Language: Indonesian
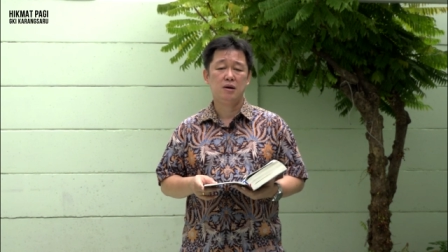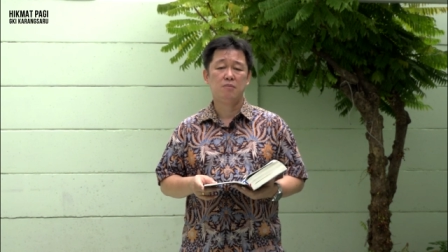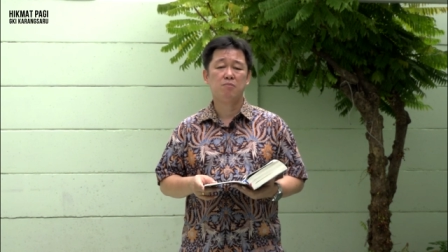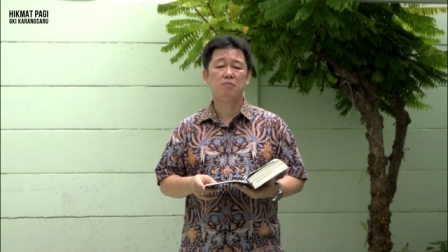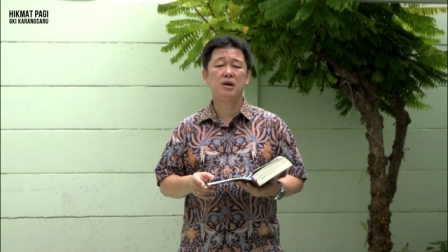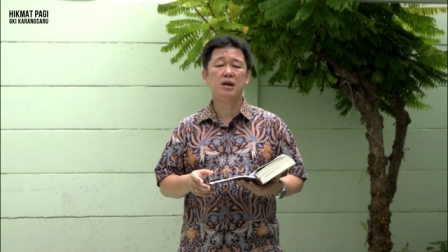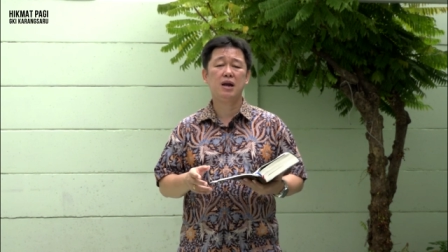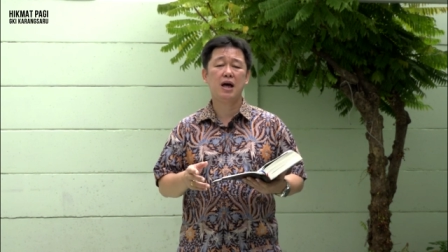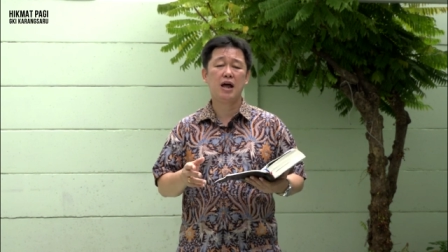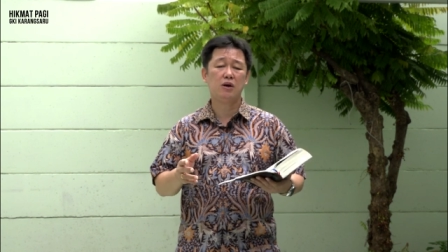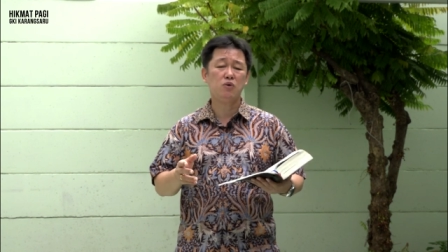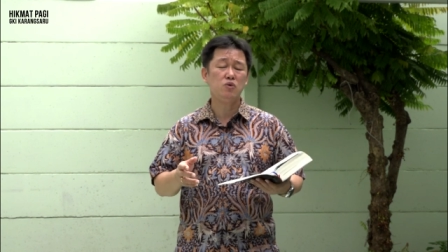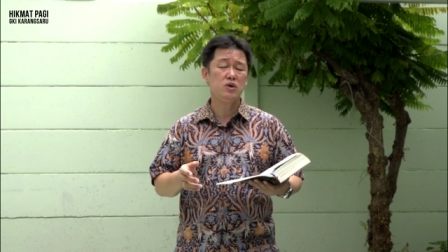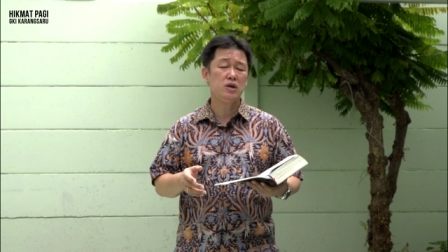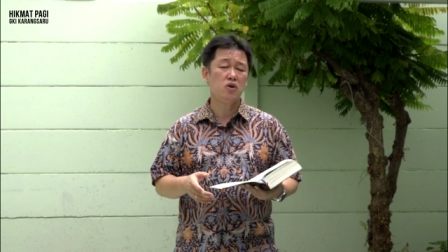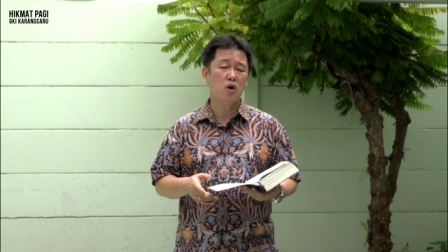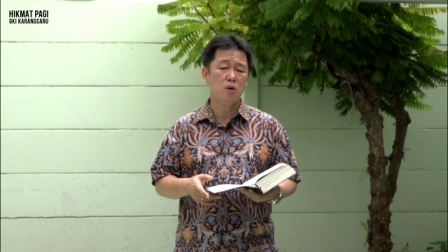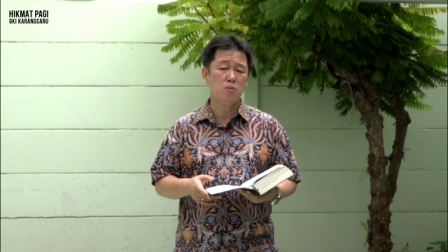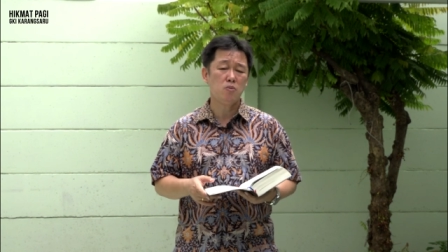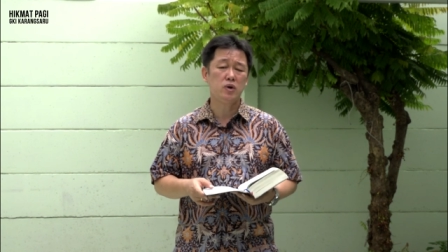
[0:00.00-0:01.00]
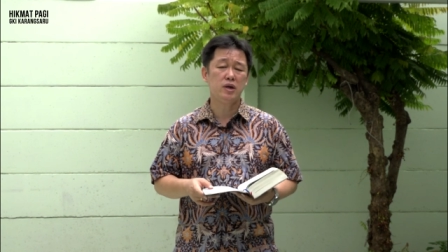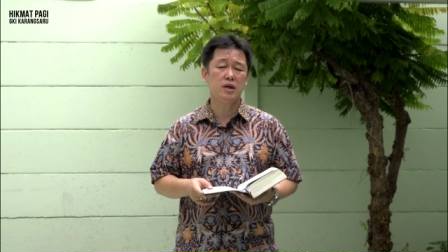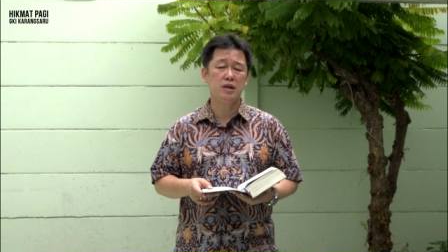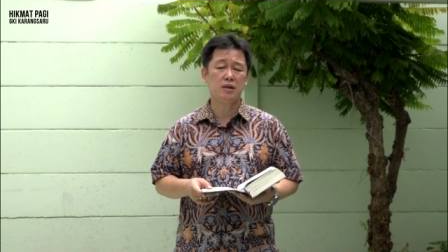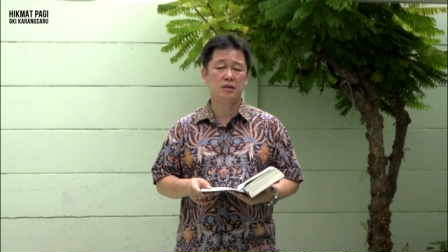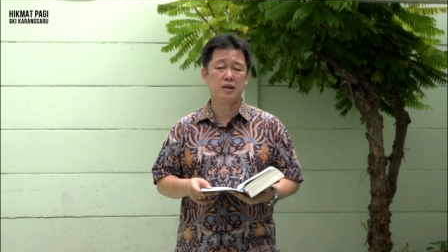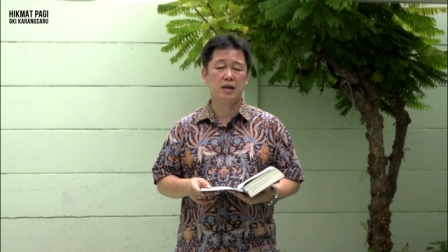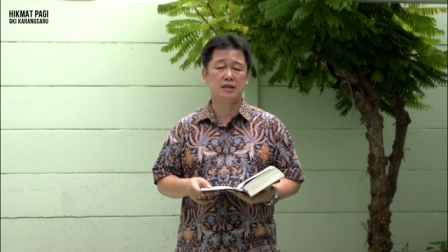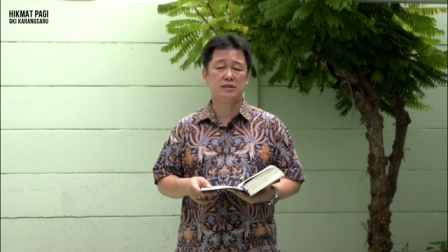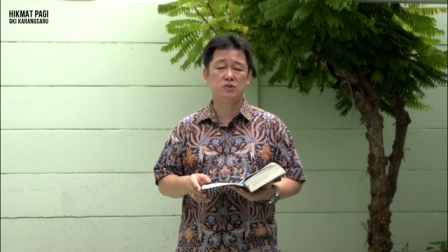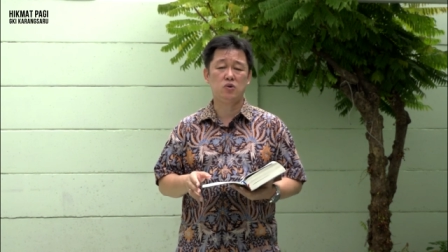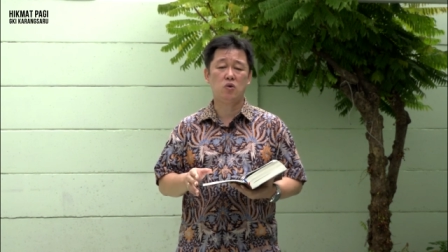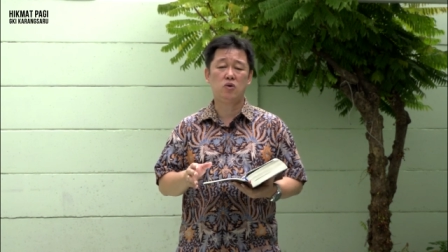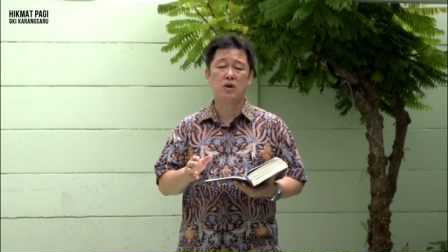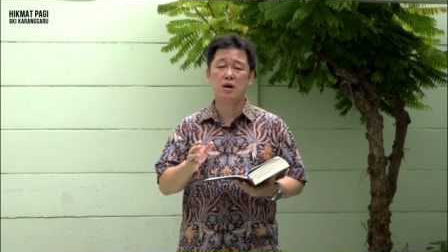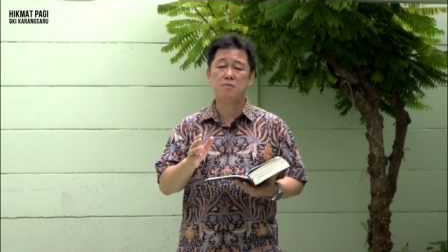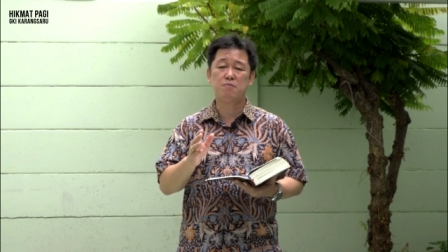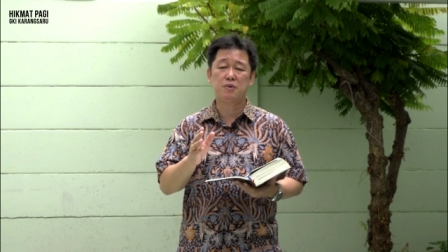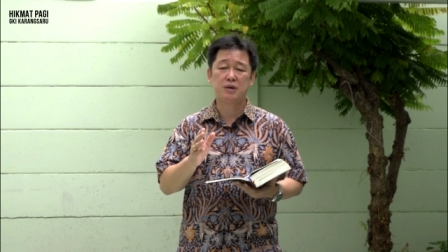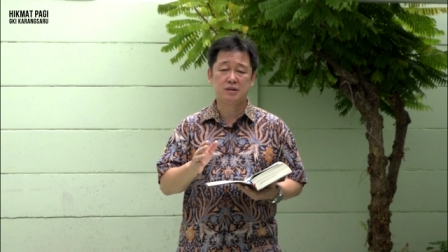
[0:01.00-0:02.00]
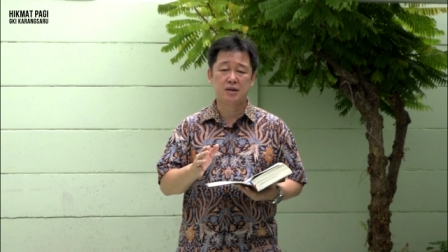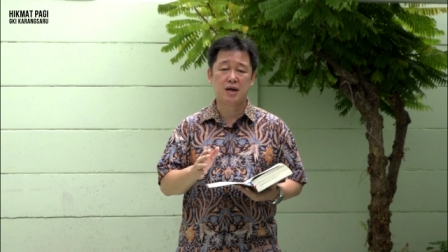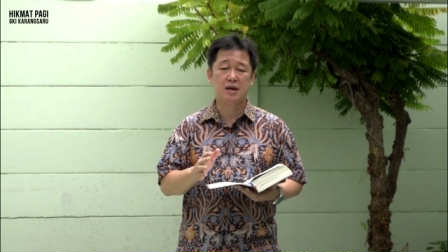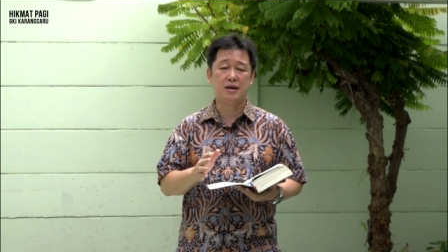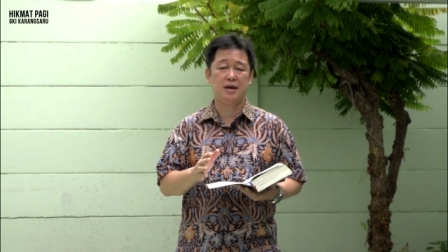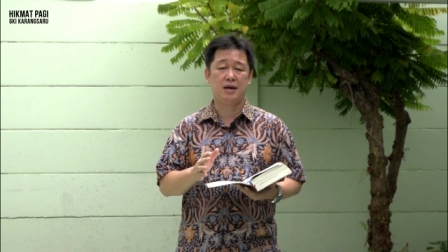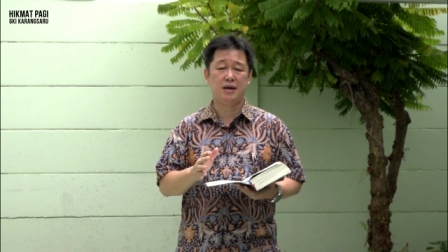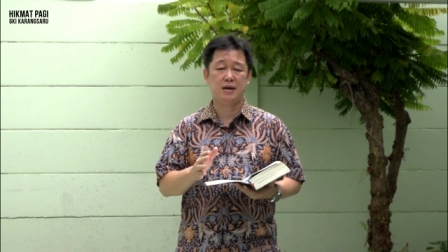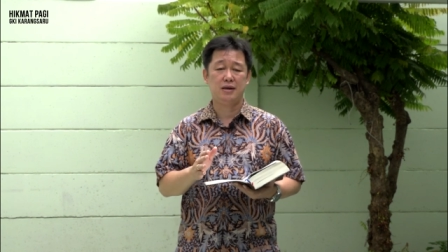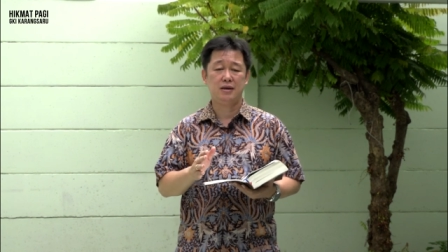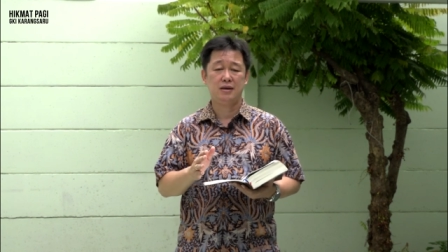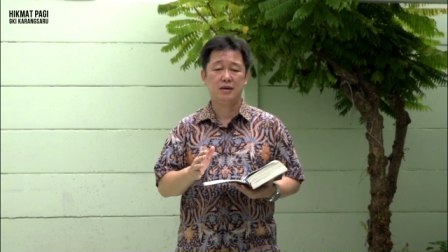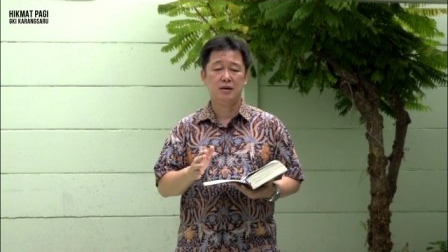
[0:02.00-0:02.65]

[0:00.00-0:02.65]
melalui komunitas orang percaya,